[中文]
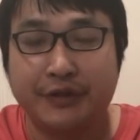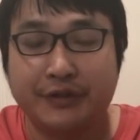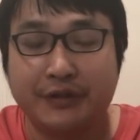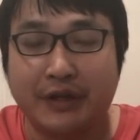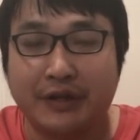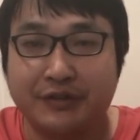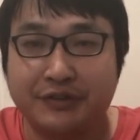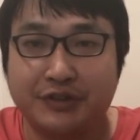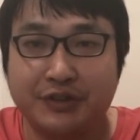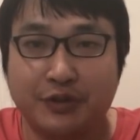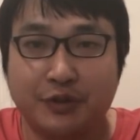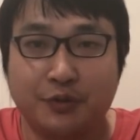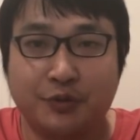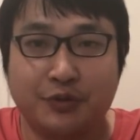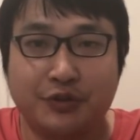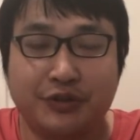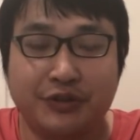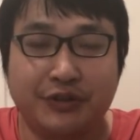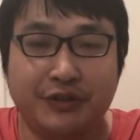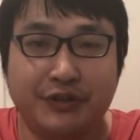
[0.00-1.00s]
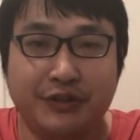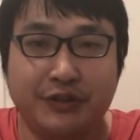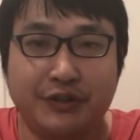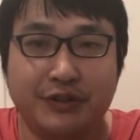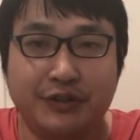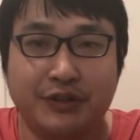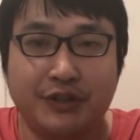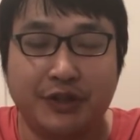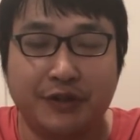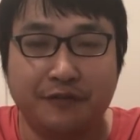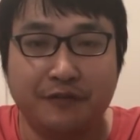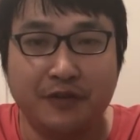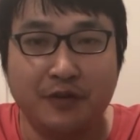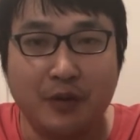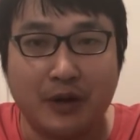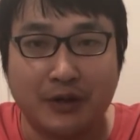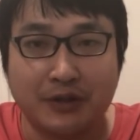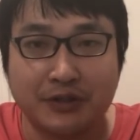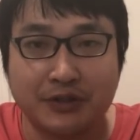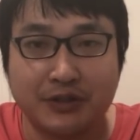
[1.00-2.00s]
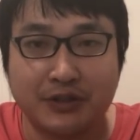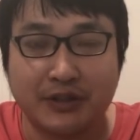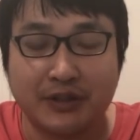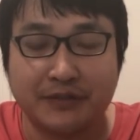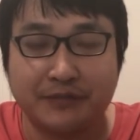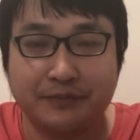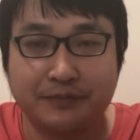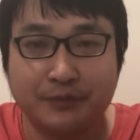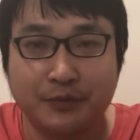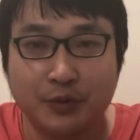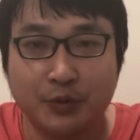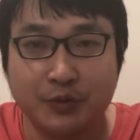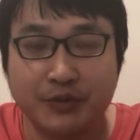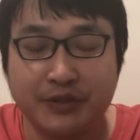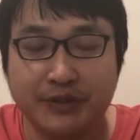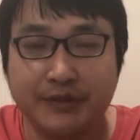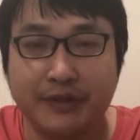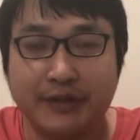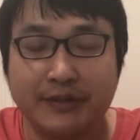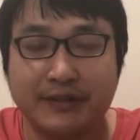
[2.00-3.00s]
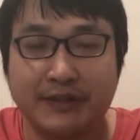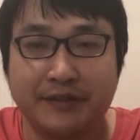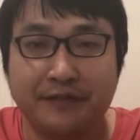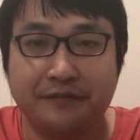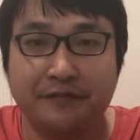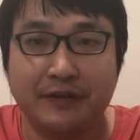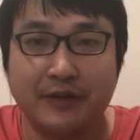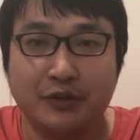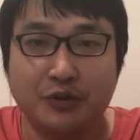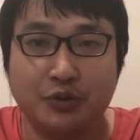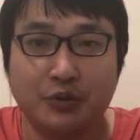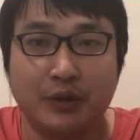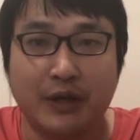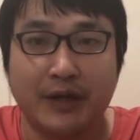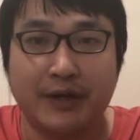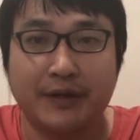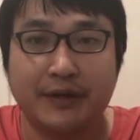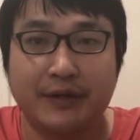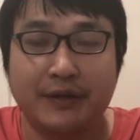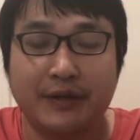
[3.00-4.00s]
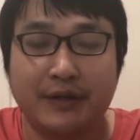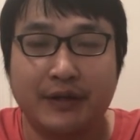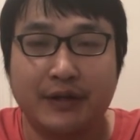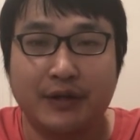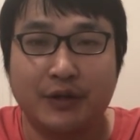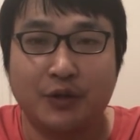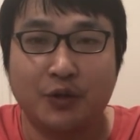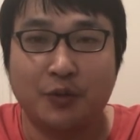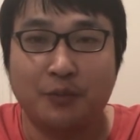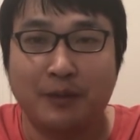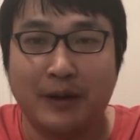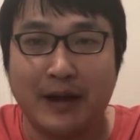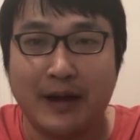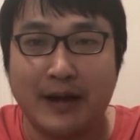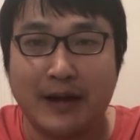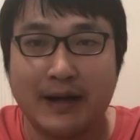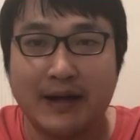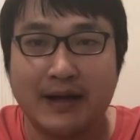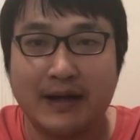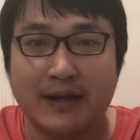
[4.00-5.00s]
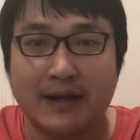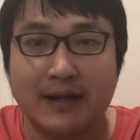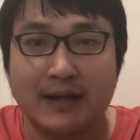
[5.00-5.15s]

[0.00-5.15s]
当然，这个故事已经是尘封往事了，如今呢再翻出来，恐怕